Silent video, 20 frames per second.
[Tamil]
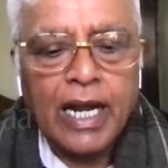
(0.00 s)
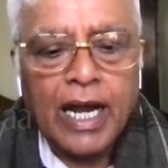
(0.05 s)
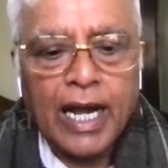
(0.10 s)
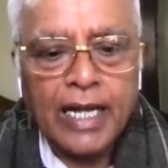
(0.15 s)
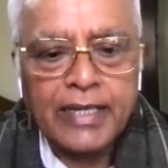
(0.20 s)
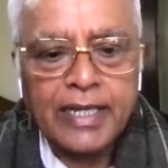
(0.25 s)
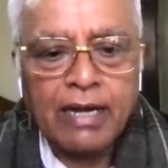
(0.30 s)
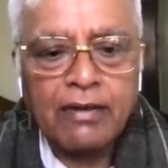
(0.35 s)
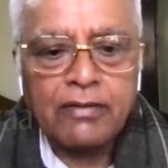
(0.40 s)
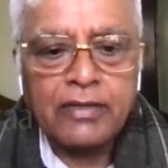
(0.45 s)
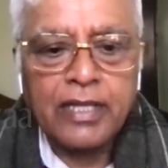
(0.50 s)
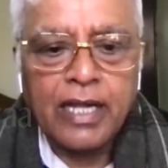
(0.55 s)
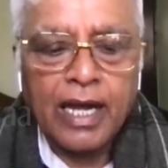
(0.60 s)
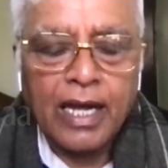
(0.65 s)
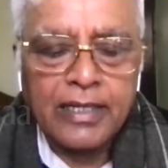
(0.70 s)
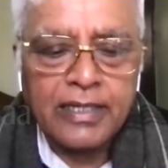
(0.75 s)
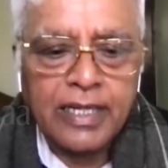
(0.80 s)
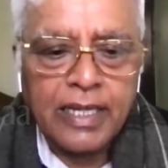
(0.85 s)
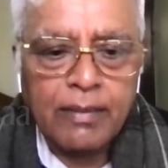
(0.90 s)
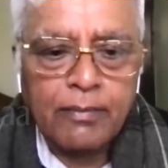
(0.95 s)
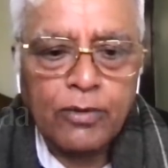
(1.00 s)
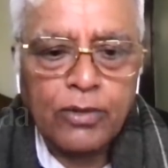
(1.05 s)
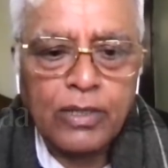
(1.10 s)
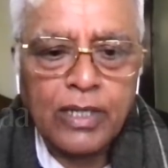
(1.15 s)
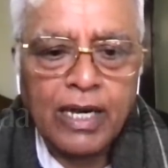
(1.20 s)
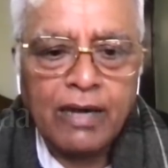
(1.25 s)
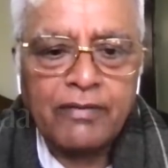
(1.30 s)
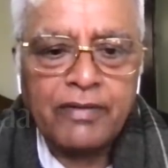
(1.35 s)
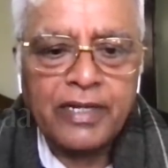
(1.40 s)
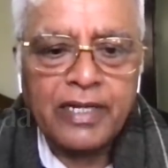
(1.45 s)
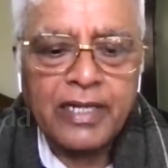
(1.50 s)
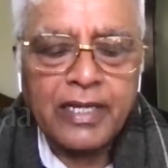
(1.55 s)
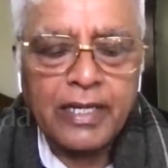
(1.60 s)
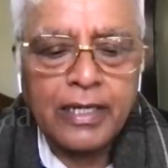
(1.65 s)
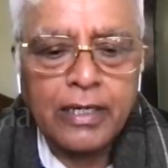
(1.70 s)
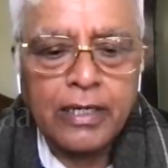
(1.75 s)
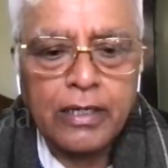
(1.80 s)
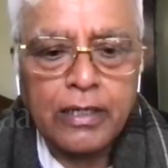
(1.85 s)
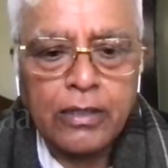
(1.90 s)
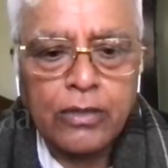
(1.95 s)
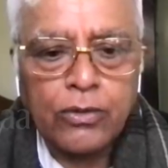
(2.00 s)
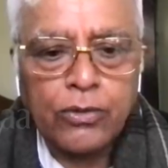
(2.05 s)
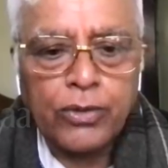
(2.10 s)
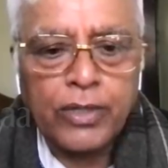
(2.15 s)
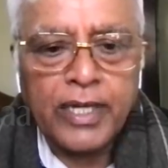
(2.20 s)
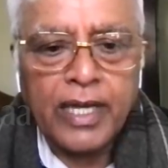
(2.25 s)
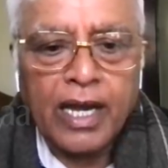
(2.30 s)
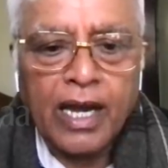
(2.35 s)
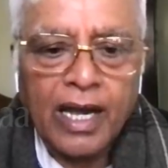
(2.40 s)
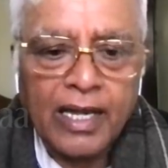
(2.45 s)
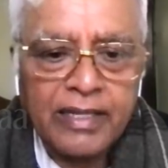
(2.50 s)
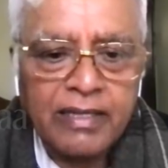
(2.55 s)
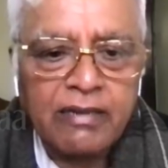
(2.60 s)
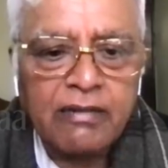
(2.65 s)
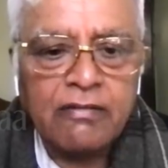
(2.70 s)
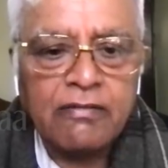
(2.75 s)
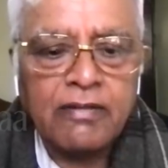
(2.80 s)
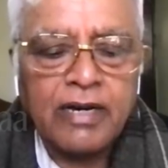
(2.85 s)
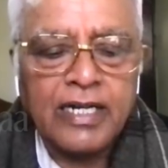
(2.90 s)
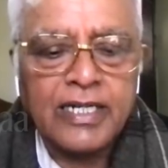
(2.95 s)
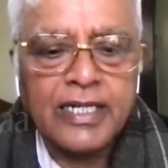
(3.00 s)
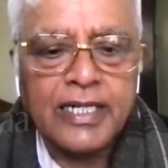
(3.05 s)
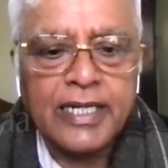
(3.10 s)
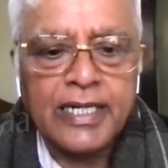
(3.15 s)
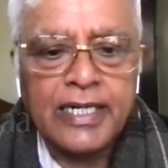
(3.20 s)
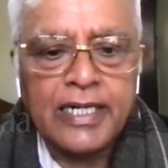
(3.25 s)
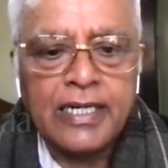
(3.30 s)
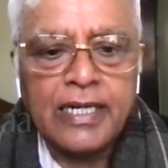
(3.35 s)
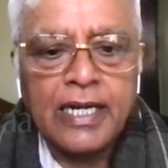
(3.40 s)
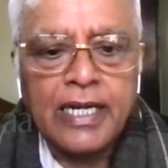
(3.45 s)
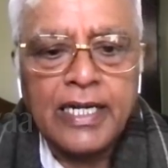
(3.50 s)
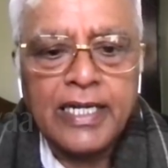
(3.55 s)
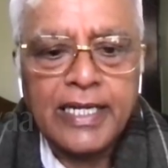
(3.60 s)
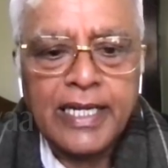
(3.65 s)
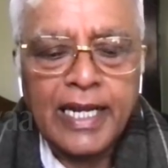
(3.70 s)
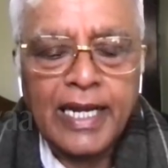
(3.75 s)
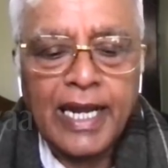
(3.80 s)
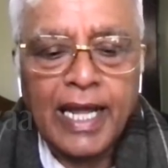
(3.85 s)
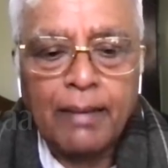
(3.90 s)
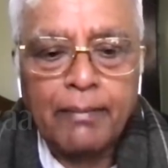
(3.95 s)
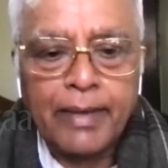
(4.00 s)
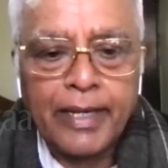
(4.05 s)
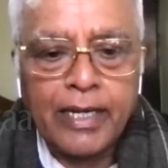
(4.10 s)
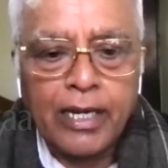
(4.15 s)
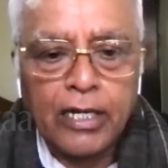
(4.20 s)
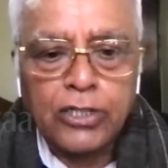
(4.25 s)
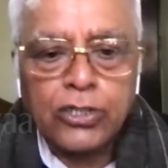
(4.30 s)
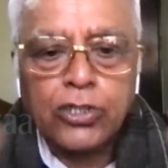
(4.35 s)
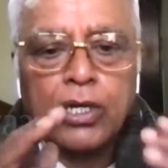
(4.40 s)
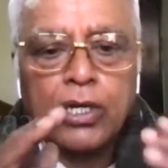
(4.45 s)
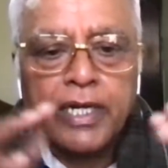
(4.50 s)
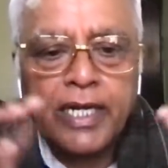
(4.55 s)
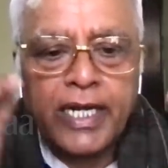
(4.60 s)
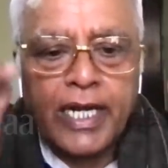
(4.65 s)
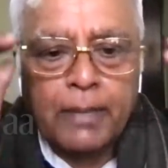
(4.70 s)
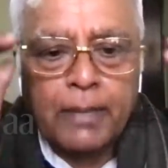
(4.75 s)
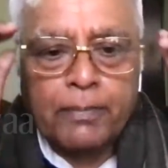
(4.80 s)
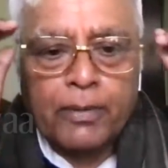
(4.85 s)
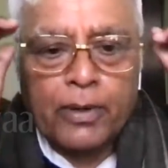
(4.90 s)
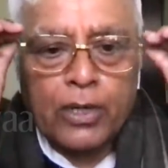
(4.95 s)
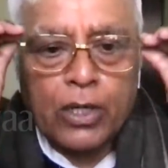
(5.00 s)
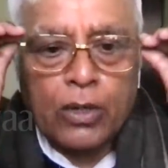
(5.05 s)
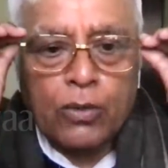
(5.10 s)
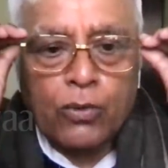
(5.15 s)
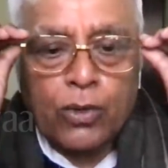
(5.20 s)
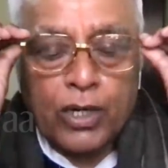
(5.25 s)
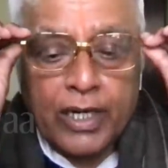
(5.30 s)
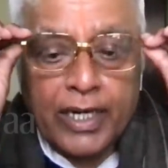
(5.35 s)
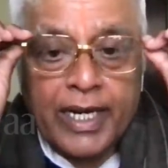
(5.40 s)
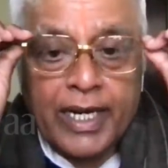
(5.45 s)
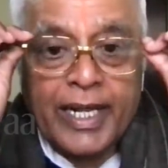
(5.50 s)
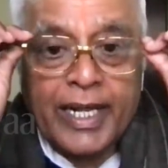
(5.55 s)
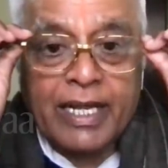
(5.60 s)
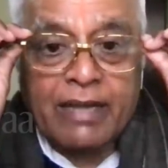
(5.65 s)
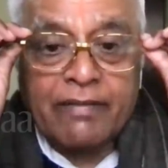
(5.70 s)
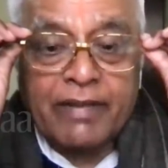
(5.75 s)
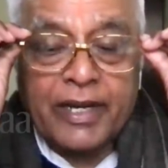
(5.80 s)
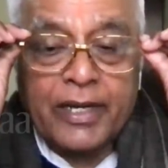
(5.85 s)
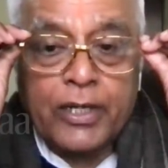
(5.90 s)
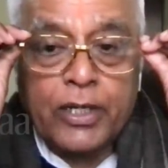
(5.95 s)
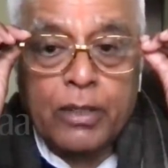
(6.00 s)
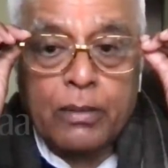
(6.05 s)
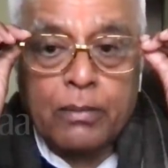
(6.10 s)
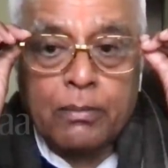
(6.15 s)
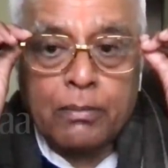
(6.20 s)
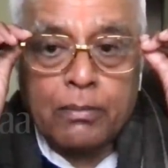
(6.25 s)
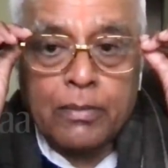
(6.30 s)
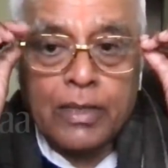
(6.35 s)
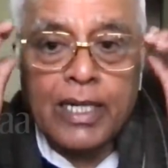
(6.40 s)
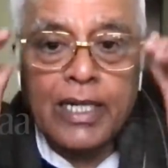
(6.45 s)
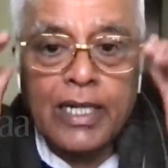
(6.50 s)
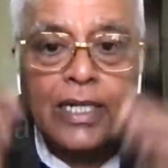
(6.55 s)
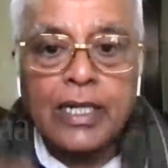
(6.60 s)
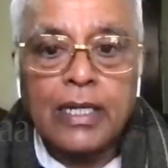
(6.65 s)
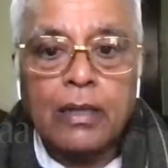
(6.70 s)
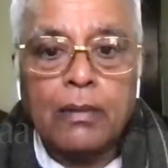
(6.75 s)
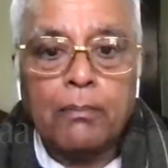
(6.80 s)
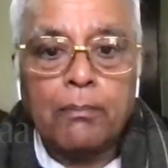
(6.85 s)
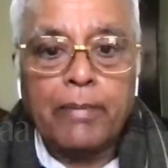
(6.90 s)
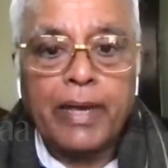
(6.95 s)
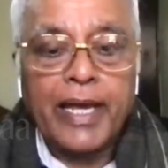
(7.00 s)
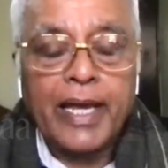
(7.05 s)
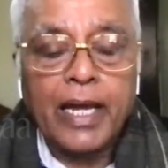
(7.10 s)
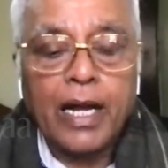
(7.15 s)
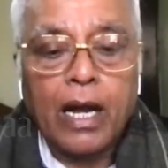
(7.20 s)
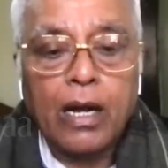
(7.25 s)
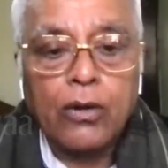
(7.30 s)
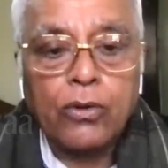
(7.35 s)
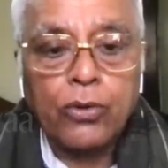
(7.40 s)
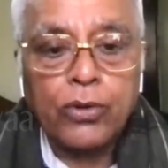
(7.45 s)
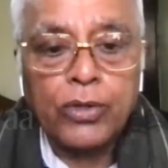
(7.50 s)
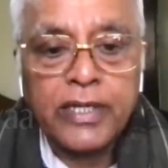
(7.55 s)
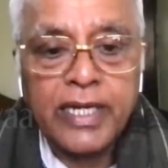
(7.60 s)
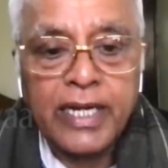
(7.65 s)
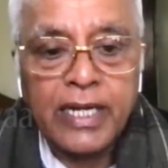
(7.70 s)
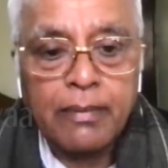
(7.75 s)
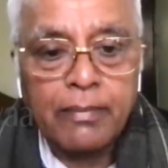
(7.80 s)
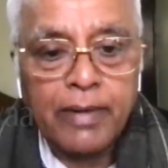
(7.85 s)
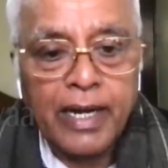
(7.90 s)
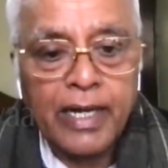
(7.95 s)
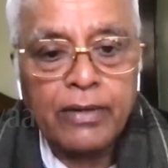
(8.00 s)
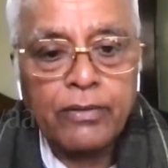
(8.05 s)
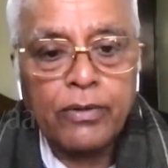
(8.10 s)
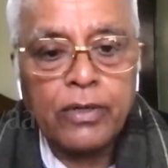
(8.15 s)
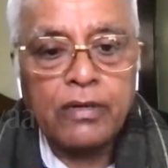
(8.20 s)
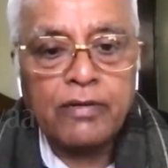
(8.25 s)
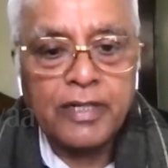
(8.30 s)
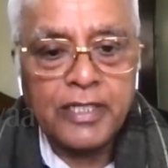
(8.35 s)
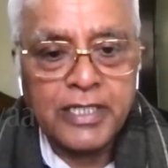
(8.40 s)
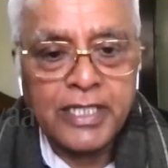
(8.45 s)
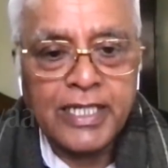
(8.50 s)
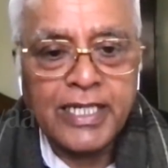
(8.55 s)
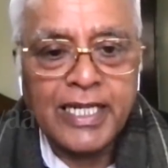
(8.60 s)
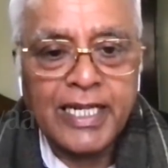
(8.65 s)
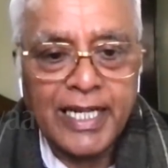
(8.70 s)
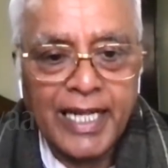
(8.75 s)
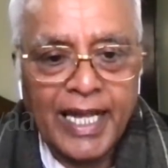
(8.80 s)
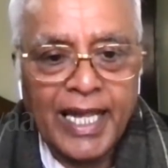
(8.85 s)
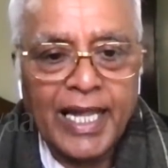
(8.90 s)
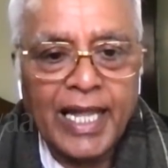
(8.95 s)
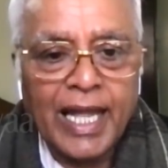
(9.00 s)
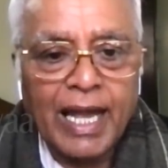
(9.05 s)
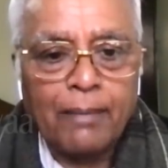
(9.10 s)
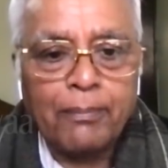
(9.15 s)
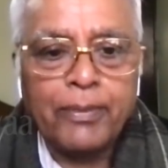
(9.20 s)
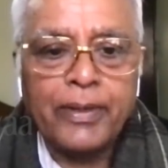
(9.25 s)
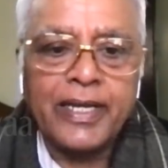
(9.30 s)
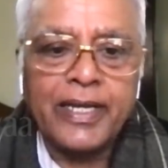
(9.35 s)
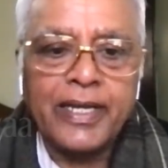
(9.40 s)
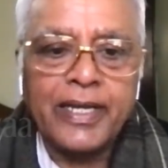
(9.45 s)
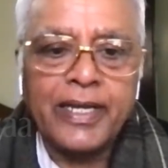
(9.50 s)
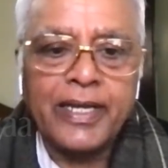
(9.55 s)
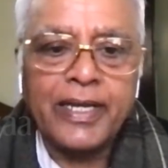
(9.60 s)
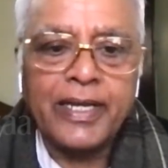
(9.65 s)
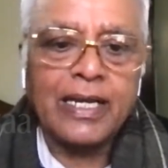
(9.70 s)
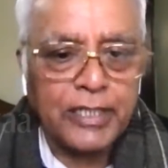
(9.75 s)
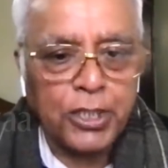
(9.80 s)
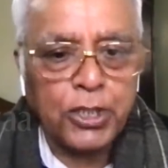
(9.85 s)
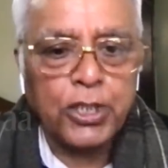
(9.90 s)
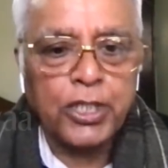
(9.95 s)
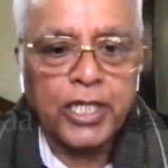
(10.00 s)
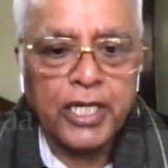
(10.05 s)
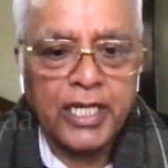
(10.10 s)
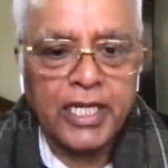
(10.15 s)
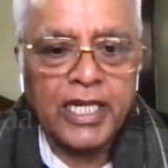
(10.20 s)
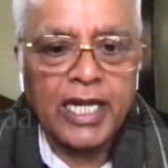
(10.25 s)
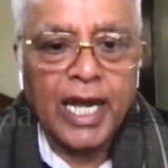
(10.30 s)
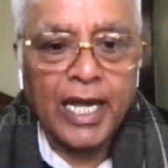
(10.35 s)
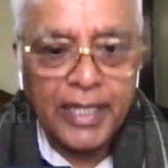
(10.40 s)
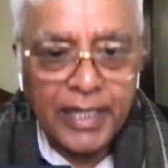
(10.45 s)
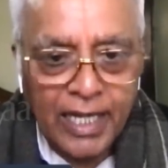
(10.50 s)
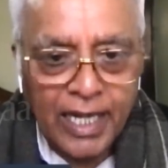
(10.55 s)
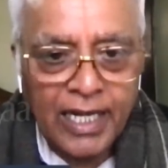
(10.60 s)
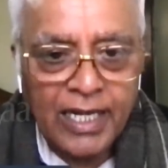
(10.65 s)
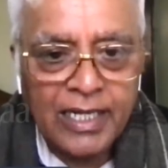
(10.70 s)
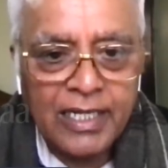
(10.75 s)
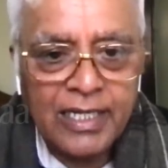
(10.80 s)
அதாவது அதிமுகவிற்கு இருக்கக்கூடிய ஆதரவு வாக்குகள் எல்லாமே கன்சாலிடேட் பண்ணோம் ஒருங்கிணைக்க வேண்டும் மேகா கூட்டணி மாதிரி ஒண்ணு வச்சுக்குங்க அப்படிங்கிற சஜஷன் இருக்கு ஆனா